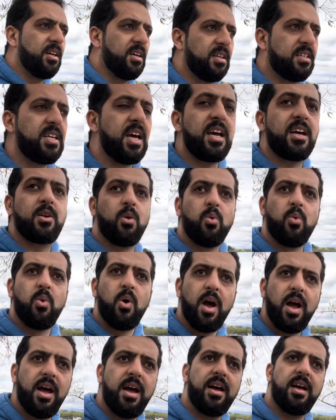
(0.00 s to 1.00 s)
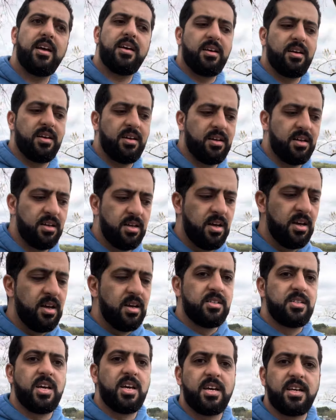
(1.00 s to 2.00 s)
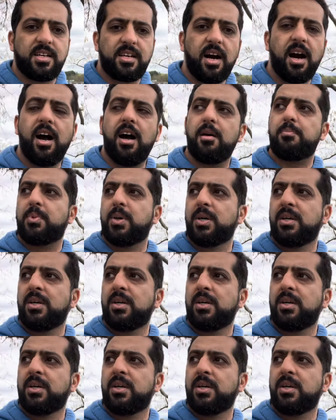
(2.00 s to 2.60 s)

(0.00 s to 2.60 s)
تيك اواي تيك اب